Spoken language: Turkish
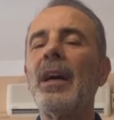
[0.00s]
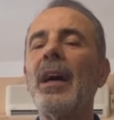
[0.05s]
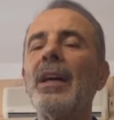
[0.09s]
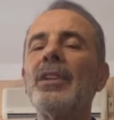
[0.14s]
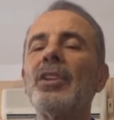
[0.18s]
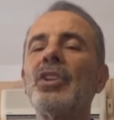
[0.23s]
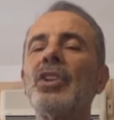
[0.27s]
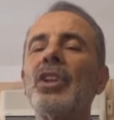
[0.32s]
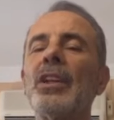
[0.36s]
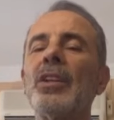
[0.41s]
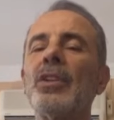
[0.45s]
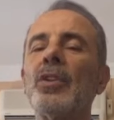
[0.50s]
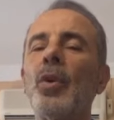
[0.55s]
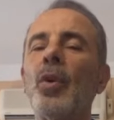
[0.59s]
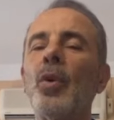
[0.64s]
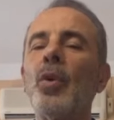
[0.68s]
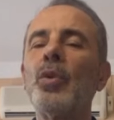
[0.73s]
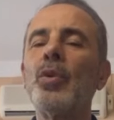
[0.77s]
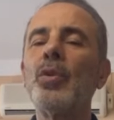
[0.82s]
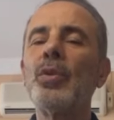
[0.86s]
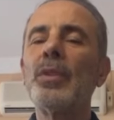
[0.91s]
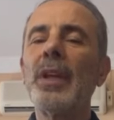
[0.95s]
aynı şekilde
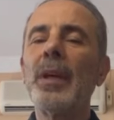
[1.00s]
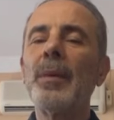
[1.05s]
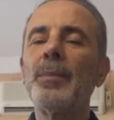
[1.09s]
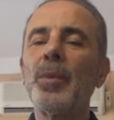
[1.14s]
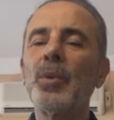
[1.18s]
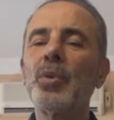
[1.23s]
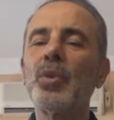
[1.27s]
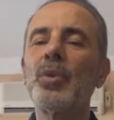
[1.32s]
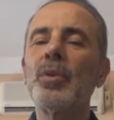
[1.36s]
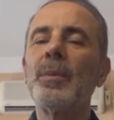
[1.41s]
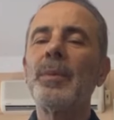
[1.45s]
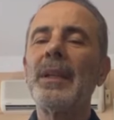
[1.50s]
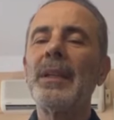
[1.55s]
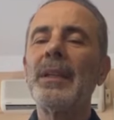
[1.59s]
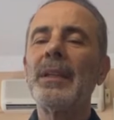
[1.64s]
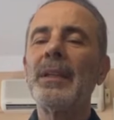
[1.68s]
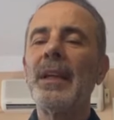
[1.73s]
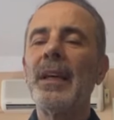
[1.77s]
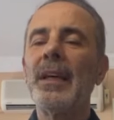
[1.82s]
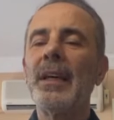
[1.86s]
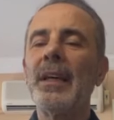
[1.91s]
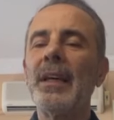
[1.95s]
oyunun temposunu
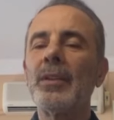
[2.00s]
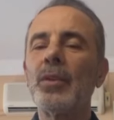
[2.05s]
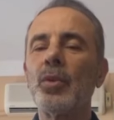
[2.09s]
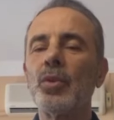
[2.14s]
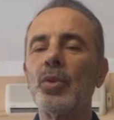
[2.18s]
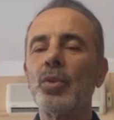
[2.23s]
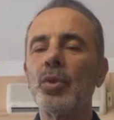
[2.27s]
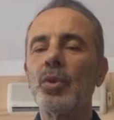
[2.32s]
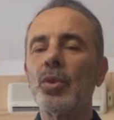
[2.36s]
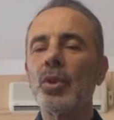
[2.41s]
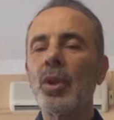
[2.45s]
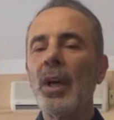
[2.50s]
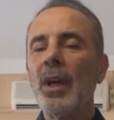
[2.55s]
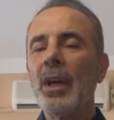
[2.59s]
belirleyen oyuncudur.